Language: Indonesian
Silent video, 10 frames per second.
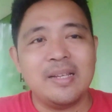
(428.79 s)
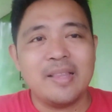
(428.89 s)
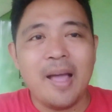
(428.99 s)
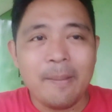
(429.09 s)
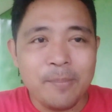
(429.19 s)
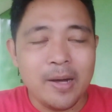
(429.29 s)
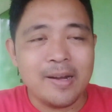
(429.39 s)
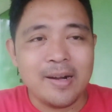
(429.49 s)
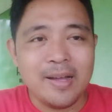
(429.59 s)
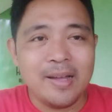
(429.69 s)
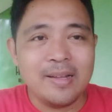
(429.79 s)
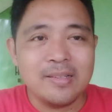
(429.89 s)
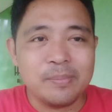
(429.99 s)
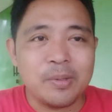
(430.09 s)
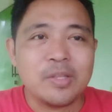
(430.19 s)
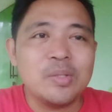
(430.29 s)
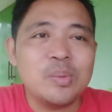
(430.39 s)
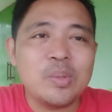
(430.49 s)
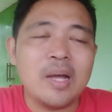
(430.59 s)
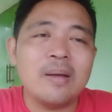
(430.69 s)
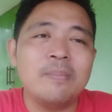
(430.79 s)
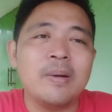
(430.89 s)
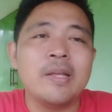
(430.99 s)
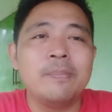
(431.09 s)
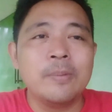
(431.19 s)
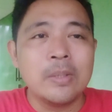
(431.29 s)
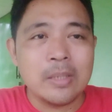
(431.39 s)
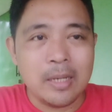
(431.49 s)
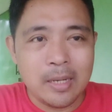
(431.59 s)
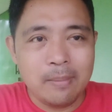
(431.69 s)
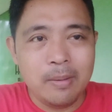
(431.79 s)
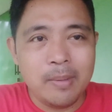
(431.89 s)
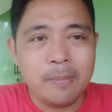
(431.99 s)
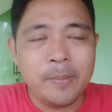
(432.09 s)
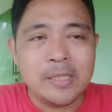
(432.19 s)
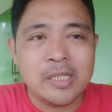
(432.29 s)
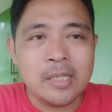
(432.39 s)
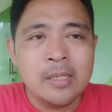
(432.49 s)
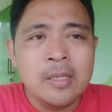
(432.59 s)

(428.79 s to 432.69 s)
kita abaran seperti itu udah menghibur karena memang basic